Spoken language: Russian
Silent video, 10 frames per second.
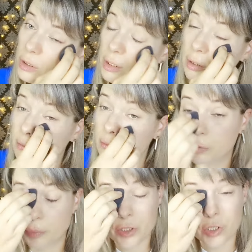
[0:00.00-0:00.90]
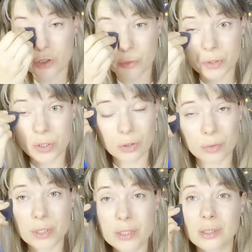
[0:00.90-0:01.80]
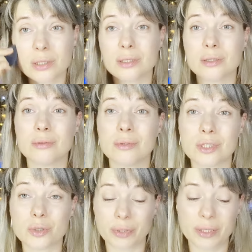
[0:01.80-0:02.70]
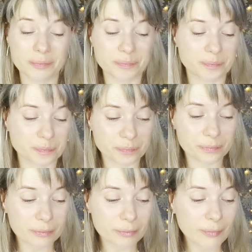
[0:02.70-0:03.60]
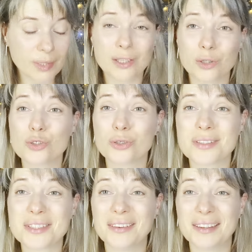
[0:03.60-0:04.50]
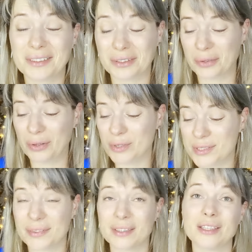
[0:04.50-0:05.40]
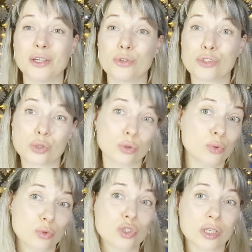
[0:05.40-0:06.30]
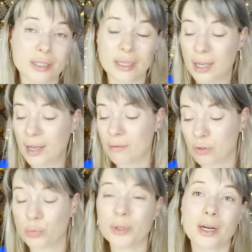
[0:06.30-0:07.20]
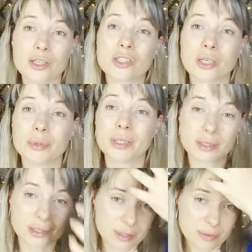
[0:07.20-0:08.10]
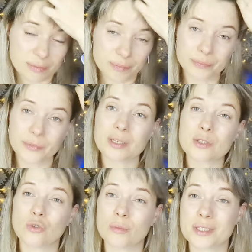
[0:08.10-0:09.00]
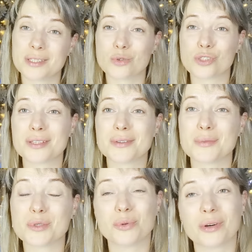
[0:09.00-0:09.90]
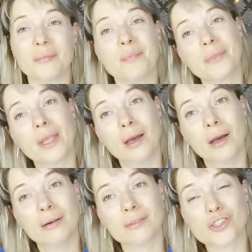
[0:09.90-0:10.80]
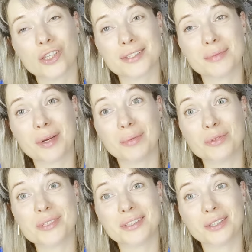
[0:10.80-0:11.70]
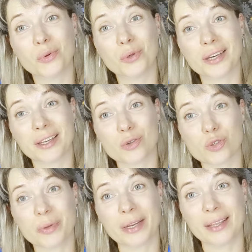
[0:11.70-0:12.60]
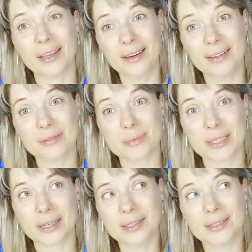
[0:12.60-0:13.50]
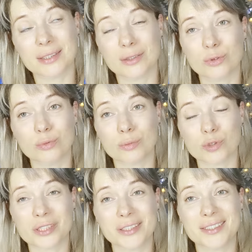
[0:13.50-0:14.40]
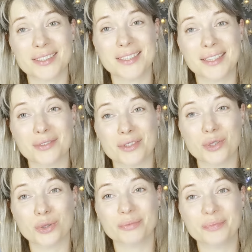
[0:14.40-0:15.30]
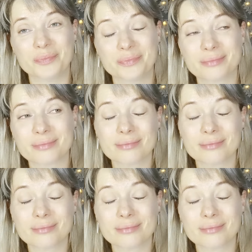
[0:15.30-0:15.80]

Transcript: ну, когда ты приезжаешь в определенное место, и, и тебе не то, что доставляет это удовольствие, а ты не хочешь отсюда уезжать. Вот у меня раньше так было с Ростовом. Кстати, уже совсем скоро, в начале октября будет целый год, как я уже переехала, представляете? Я вот думаю, может сделать отдельное видео,